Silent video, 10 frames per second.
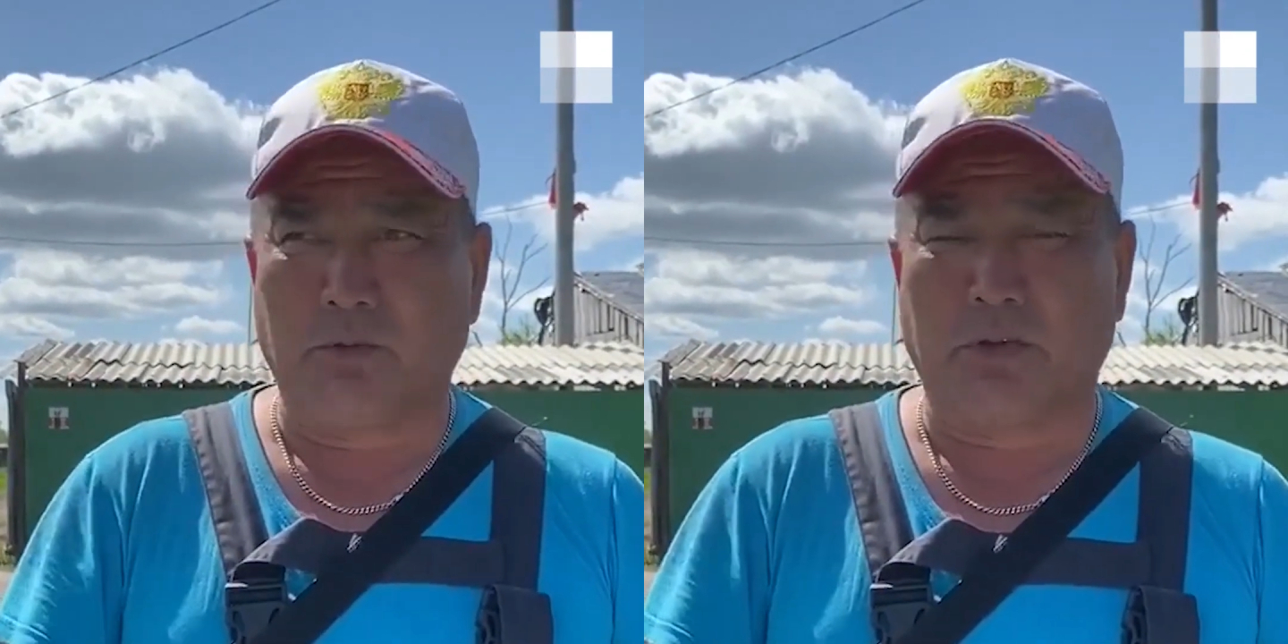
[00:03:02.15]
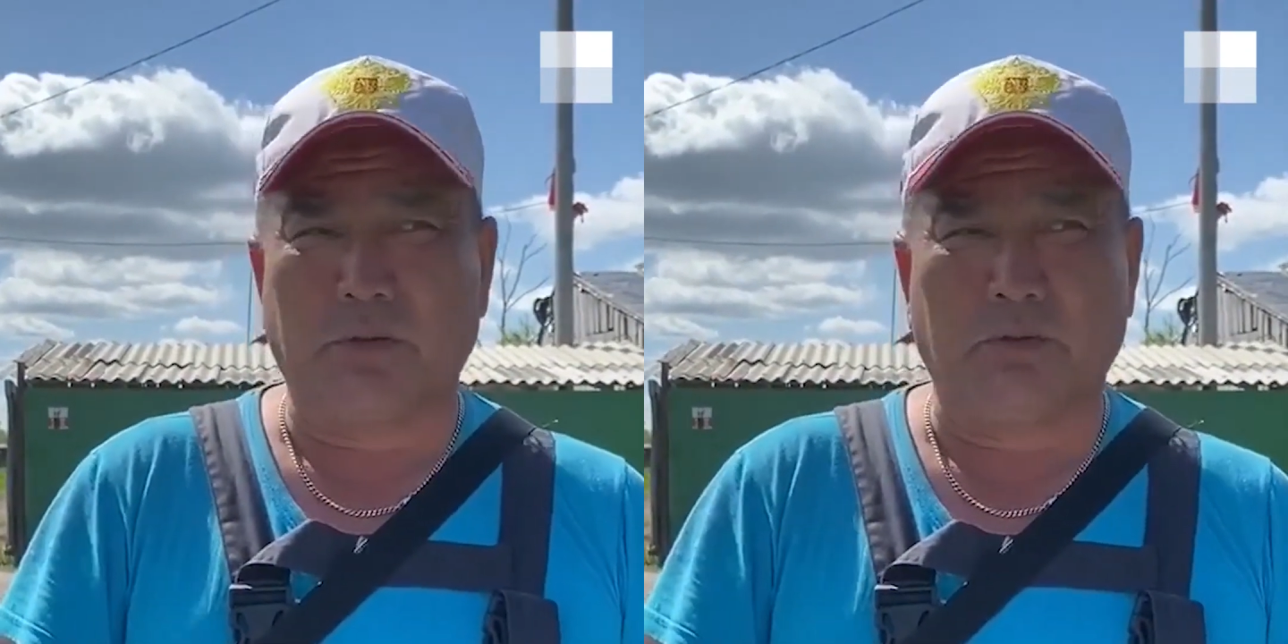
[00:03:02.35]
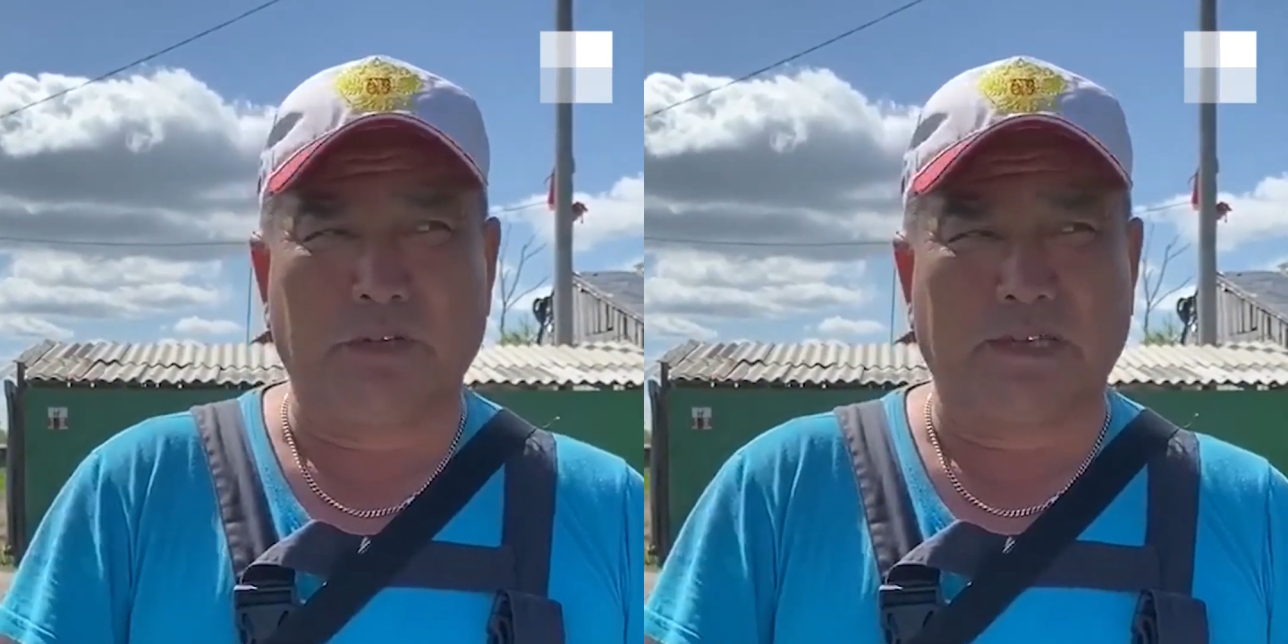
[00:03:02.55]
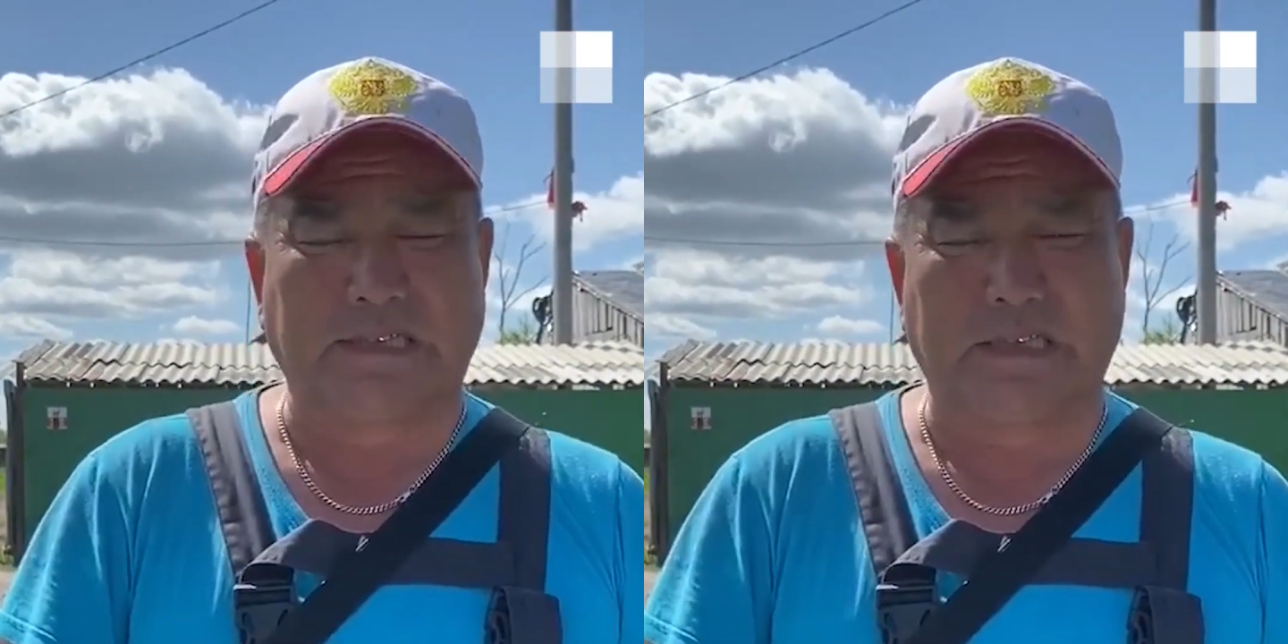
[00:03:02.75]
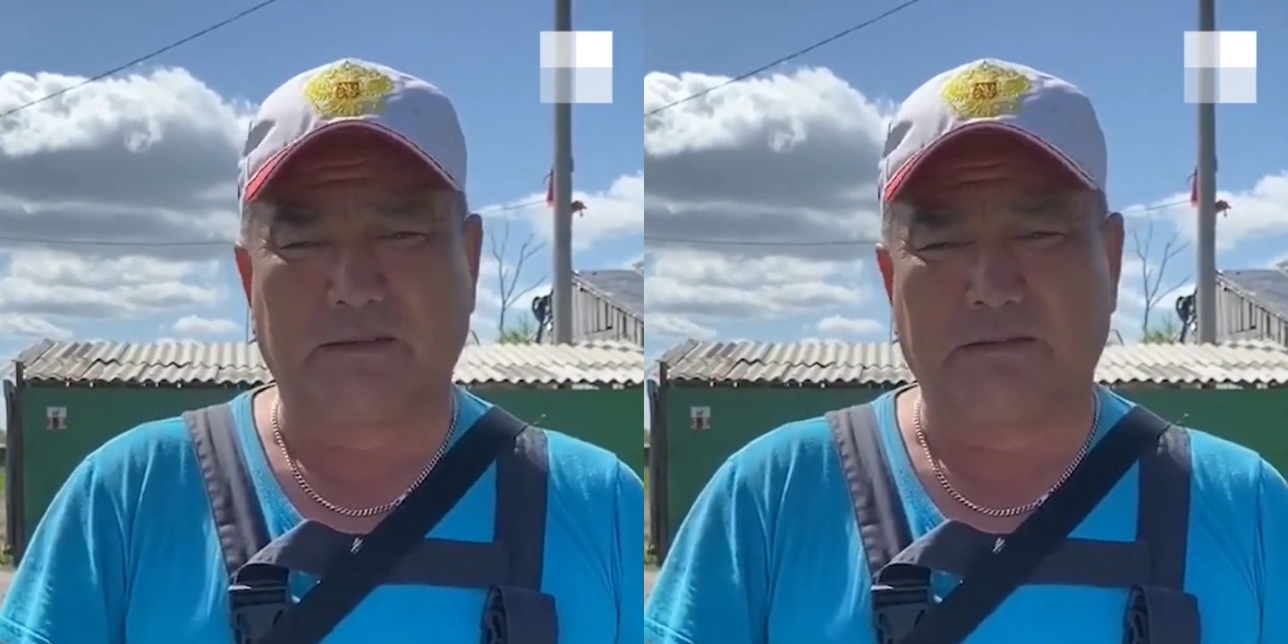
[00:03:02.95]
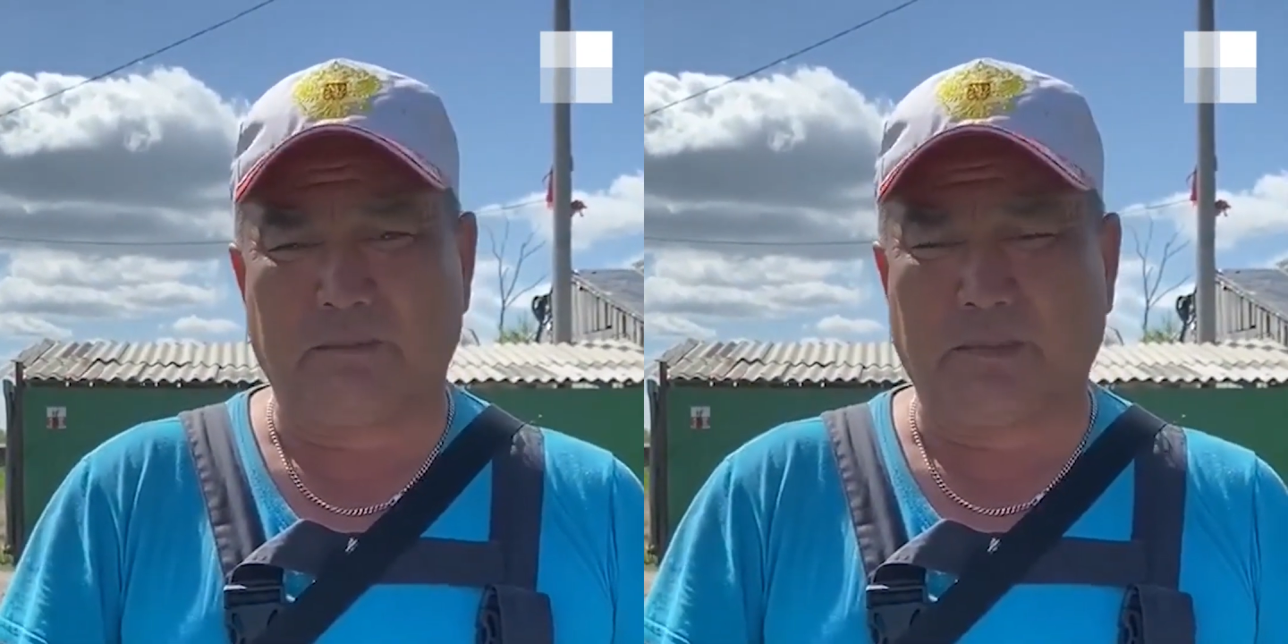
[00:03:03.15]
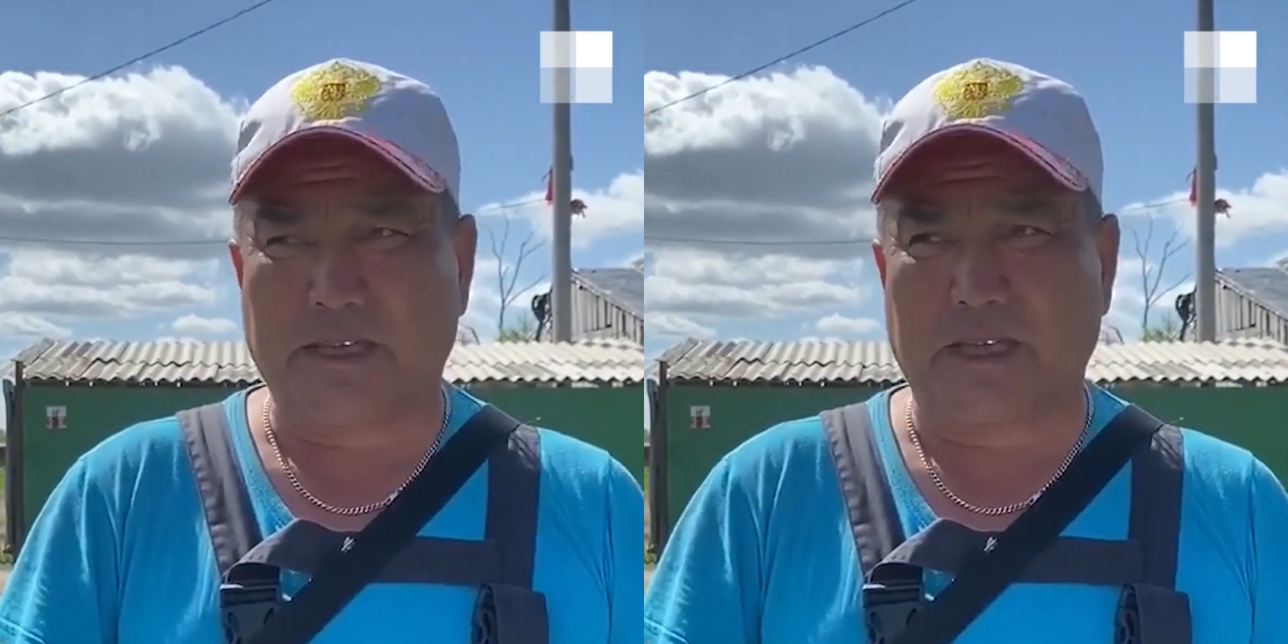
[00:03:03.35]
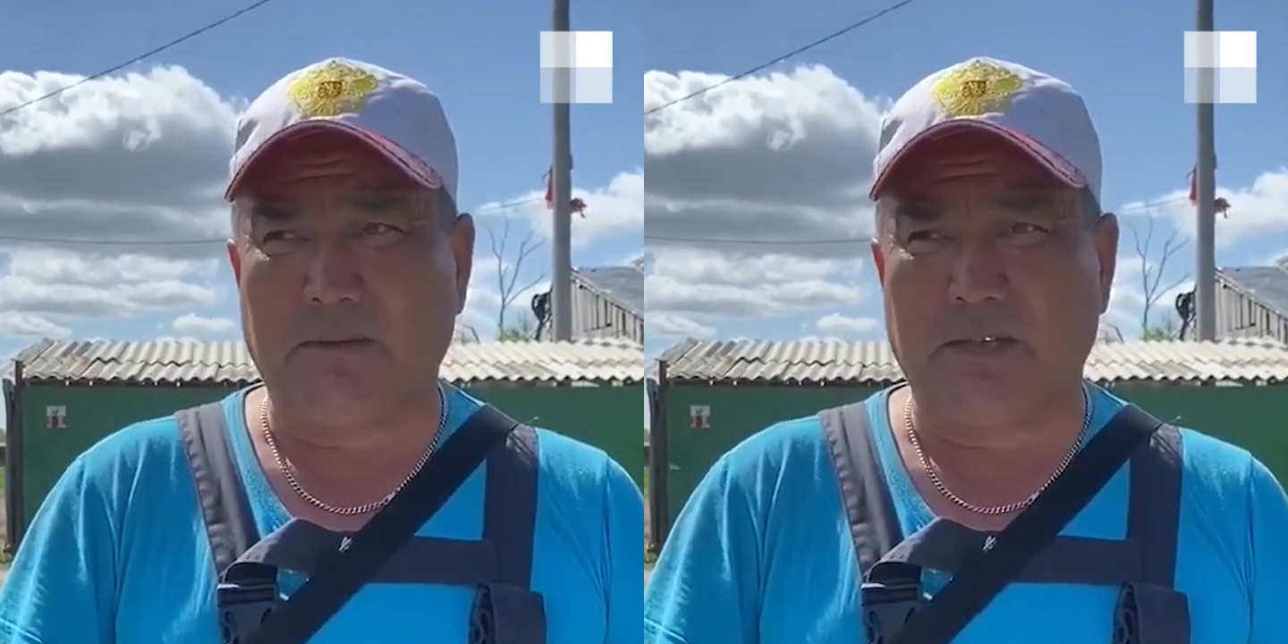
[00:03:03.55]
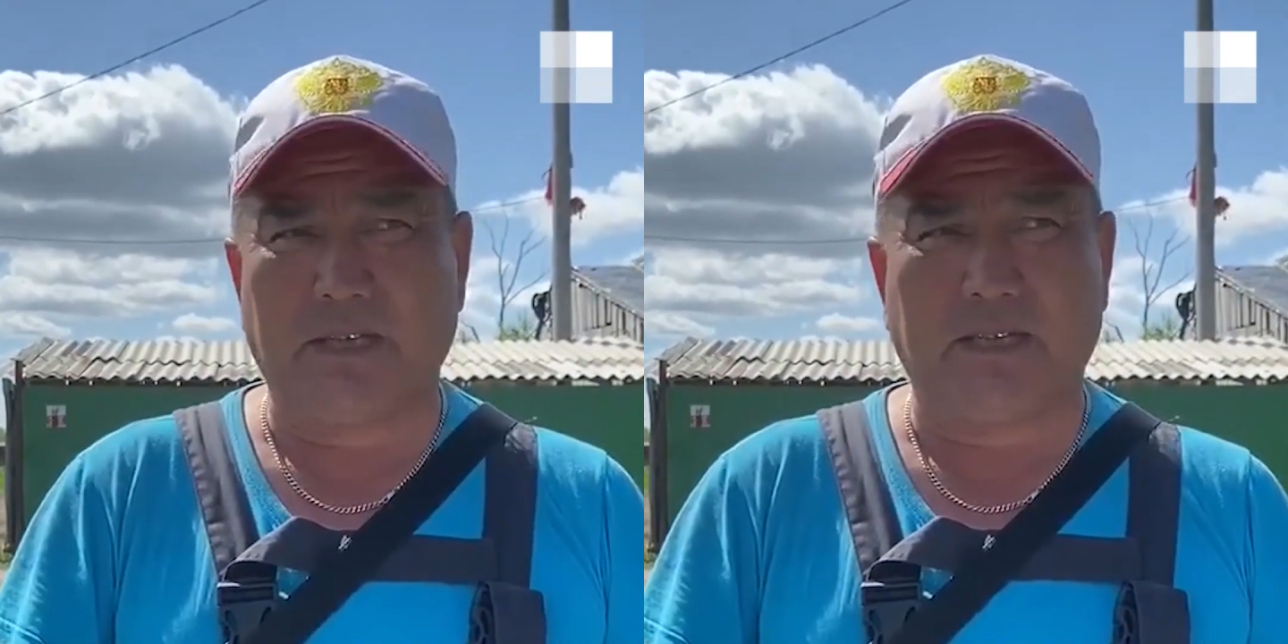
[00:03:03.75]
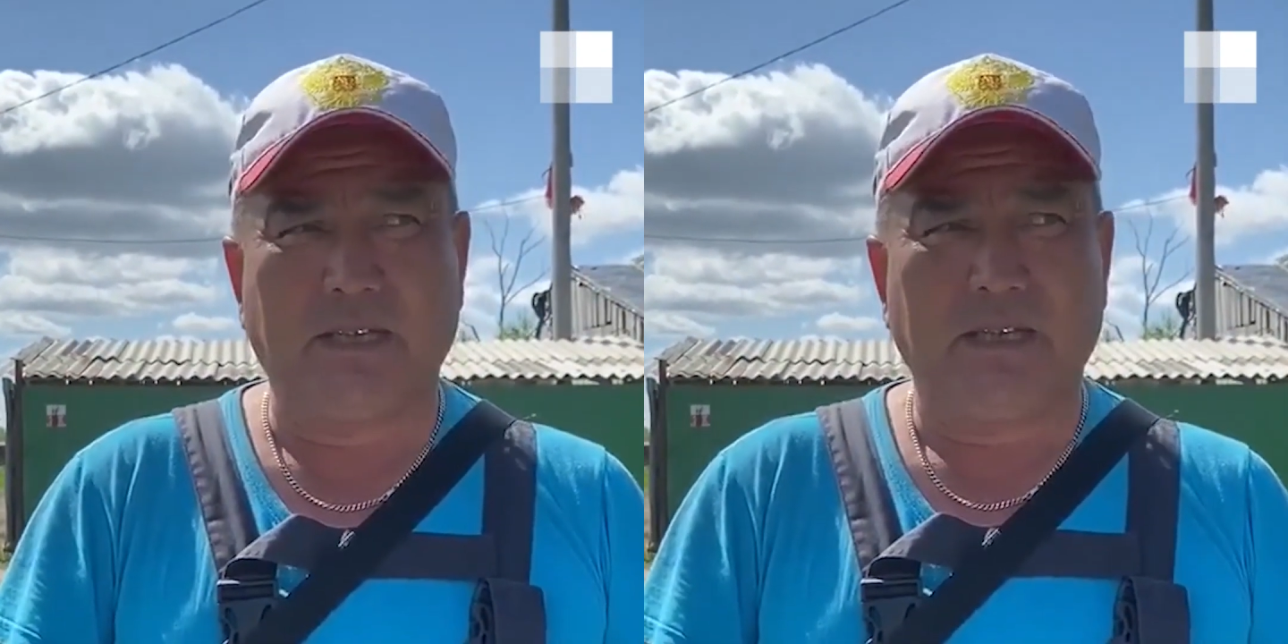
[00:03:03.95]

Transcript: пор находится в департаменте,